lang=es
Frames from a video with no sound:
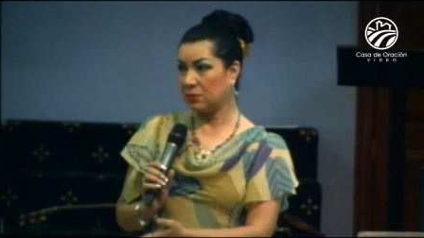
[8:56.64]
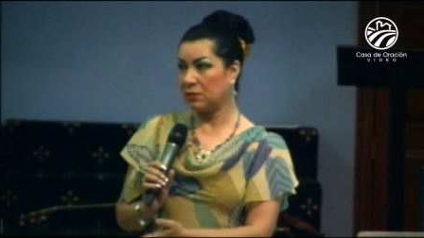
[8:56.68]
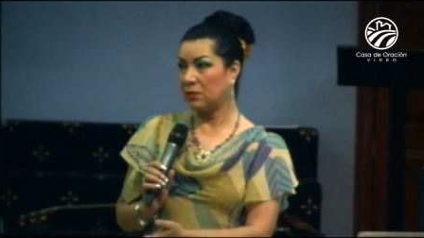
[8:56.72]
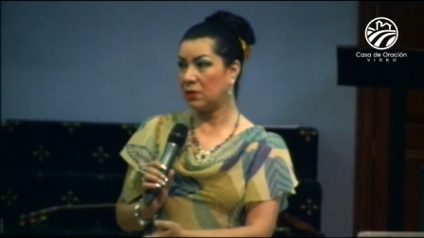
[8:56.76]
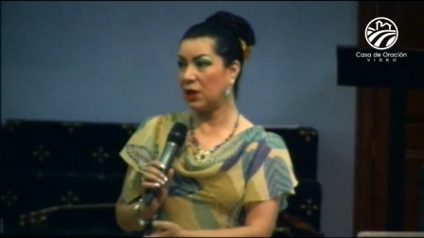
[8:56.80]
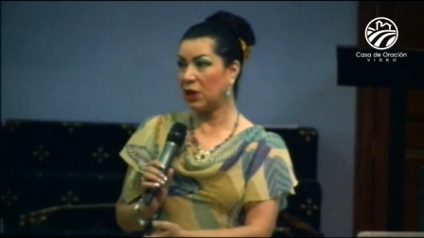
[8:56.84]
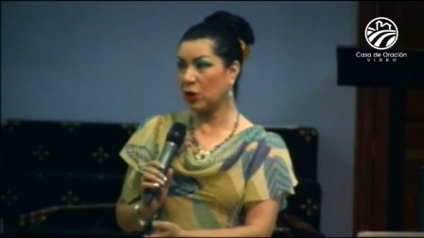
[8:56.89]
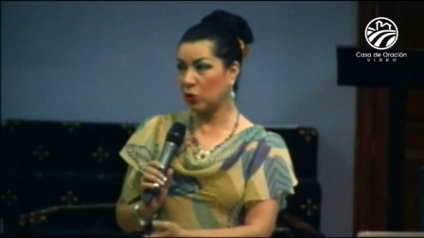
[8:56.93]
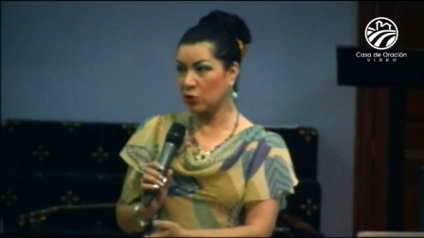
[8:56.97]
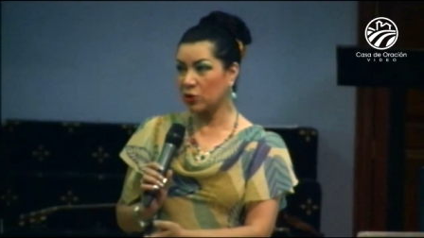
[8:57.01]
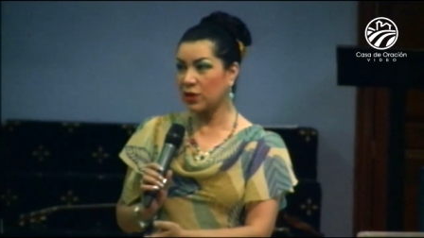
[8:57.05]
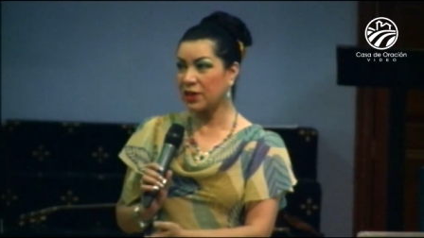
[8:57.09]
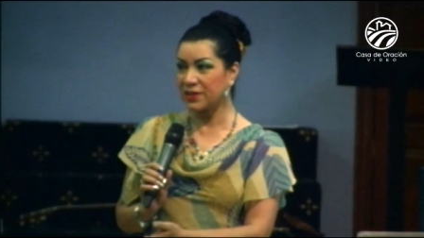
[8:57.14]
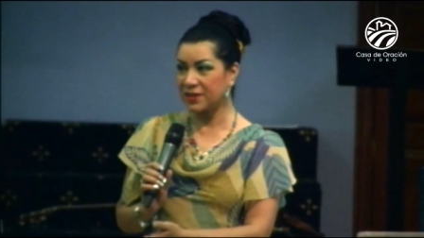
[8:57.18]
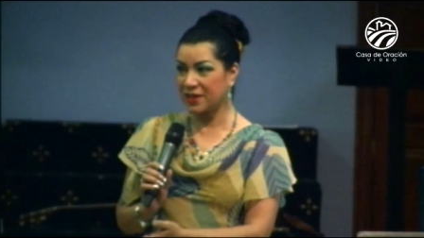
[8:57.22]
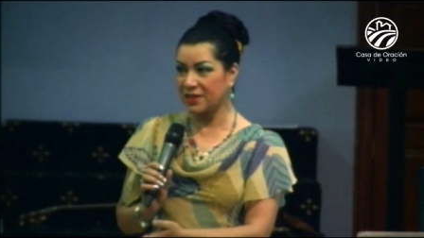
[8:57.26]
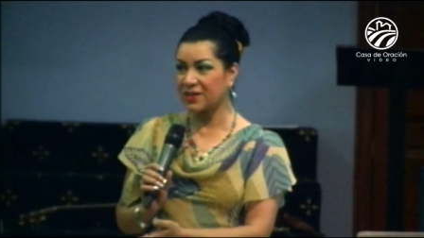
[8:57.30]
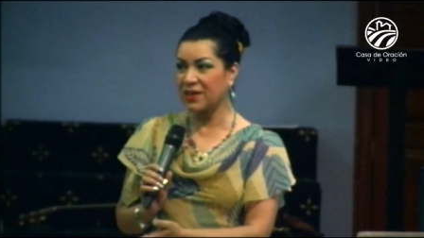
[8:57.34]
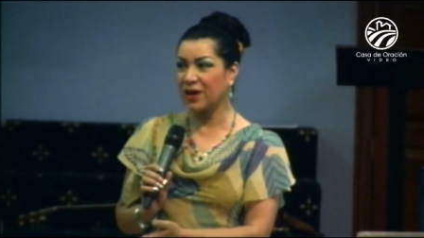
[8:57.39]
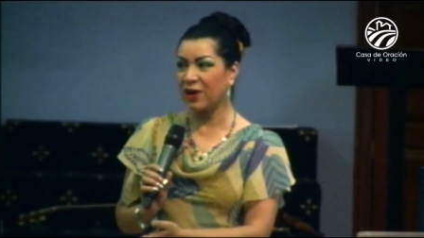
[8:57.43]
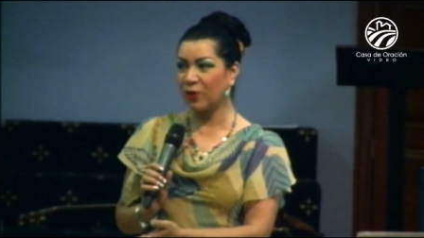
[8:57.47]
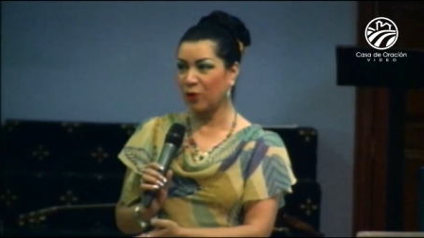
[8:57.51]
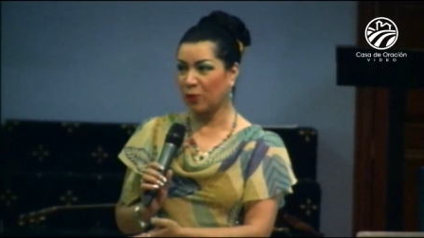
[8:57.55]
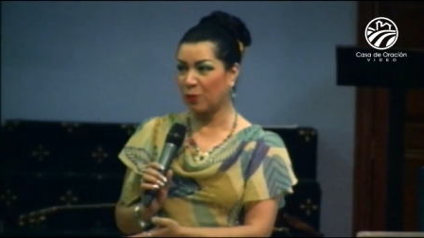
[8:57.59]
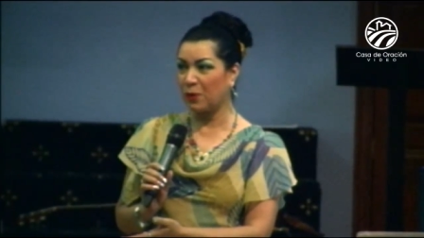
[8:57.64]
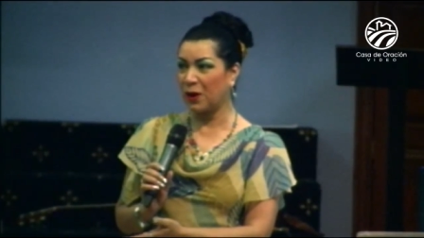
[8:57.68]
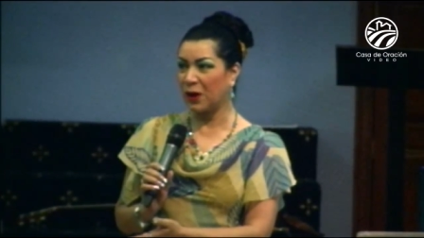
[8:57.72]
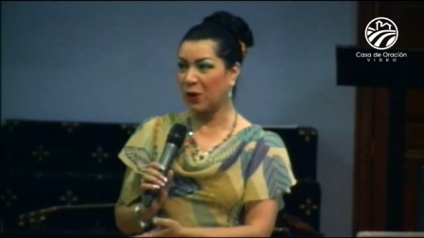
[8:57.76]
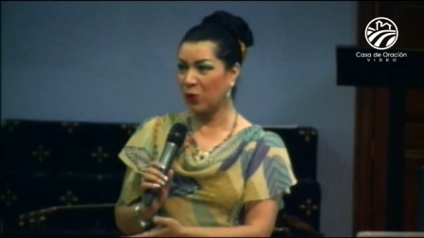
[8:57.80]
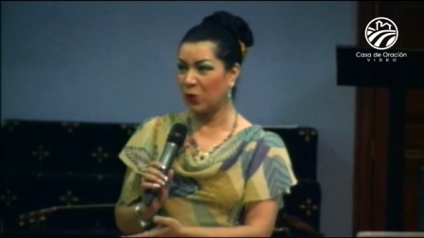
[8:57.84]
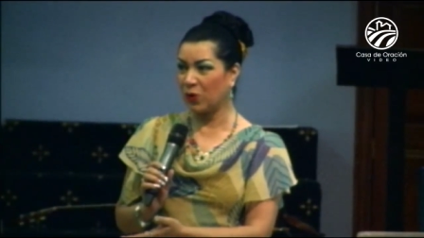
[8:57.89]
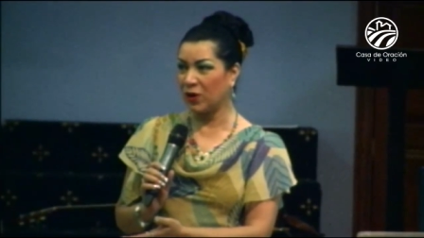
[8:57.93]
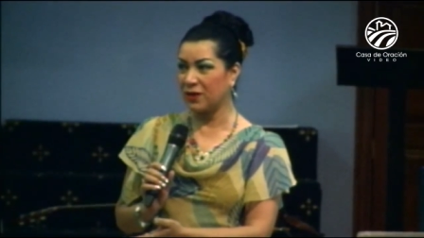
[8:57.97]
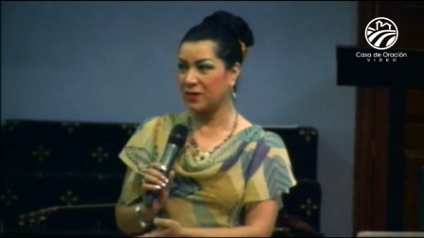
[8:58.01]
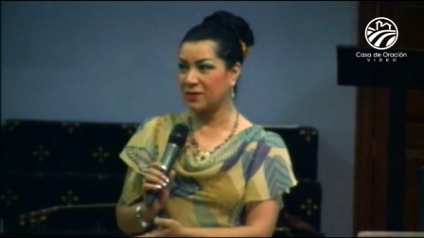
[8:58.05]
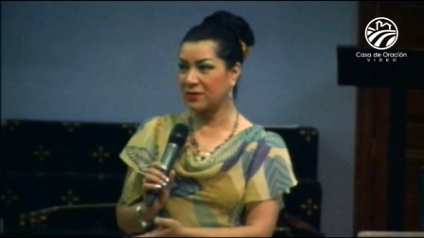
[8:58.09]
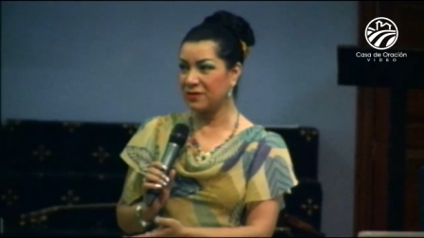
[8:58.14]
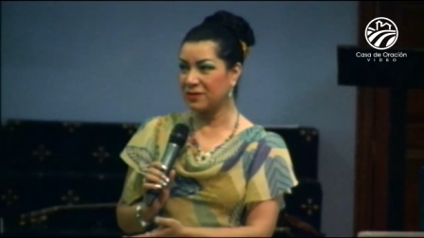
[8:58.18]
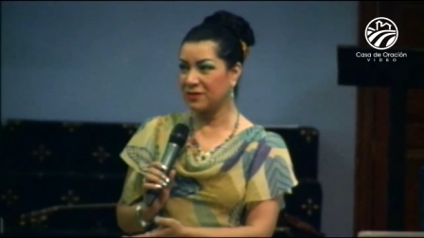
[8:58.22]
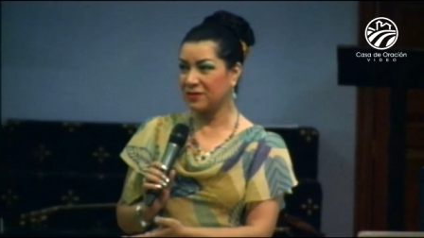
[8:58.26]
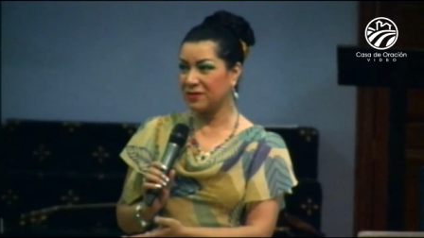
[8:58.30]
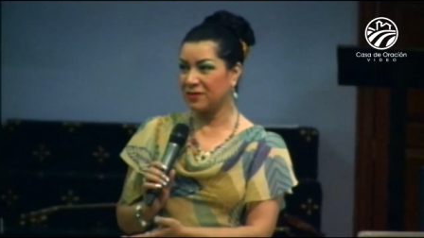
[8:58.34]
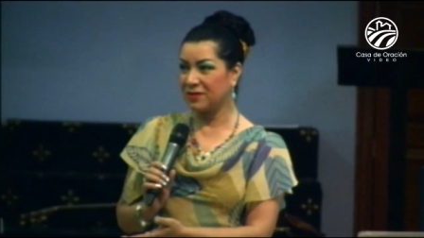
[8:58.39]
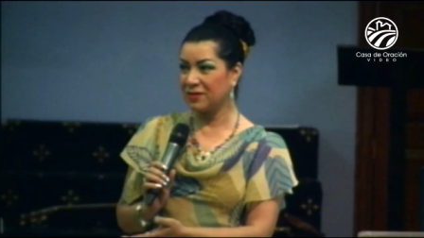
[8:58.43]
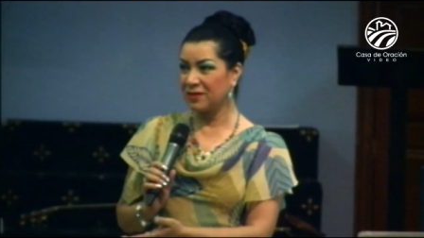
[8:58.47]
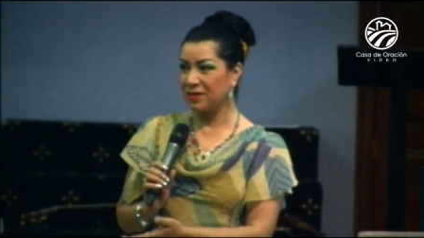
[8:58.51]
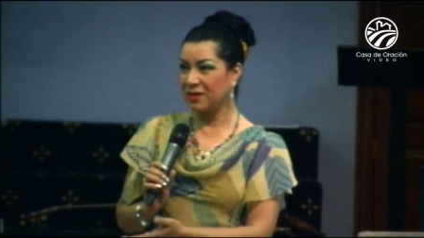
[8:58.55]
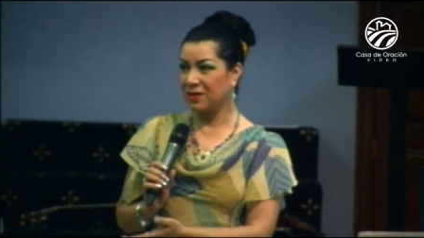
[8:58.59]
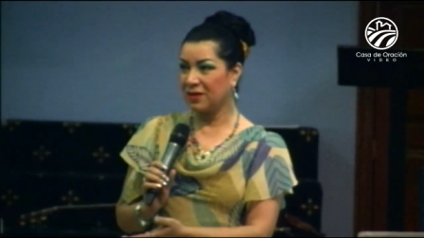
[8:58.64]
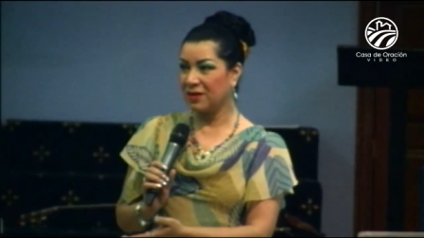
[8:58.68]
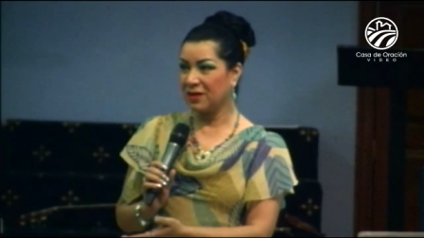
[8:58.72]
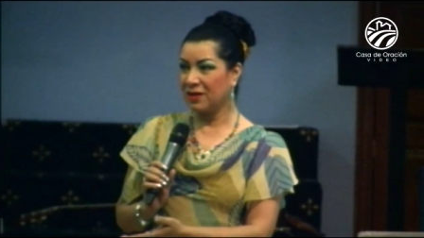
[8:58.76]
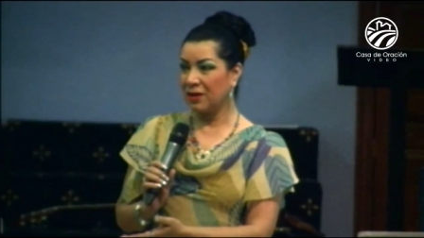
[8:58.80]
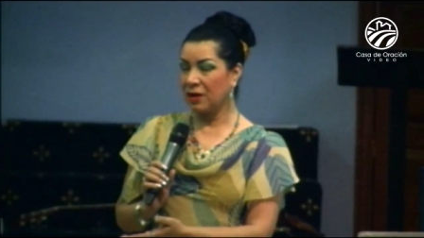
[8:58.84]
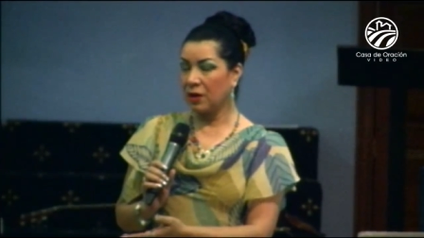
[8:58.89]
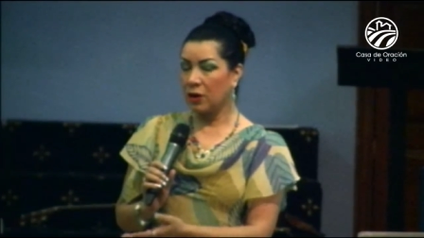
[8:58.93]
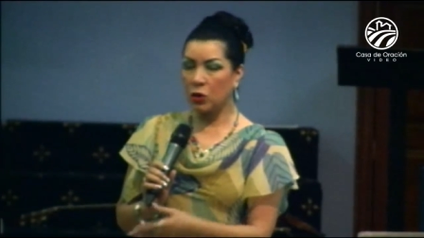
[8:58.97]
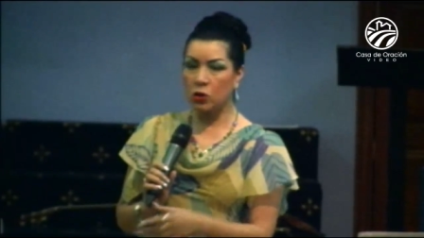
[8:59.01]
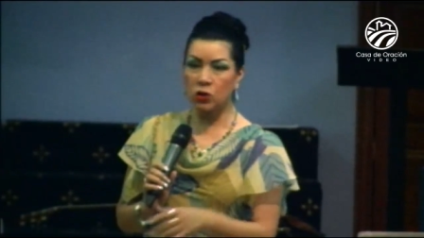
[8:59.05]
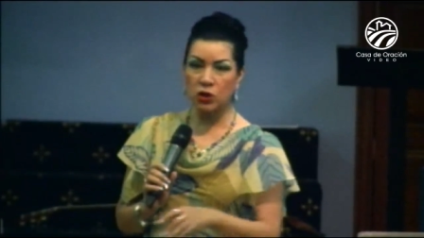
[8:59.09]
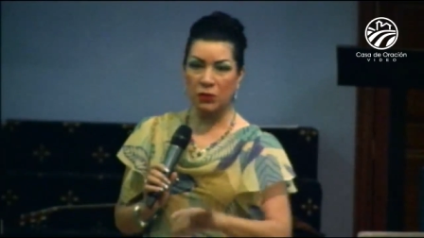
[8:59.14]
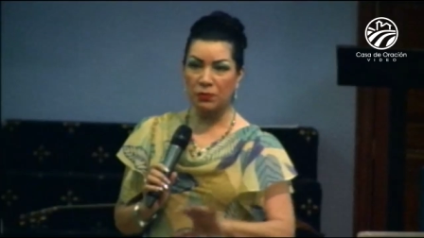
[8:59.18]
y los que se echan con varones. Los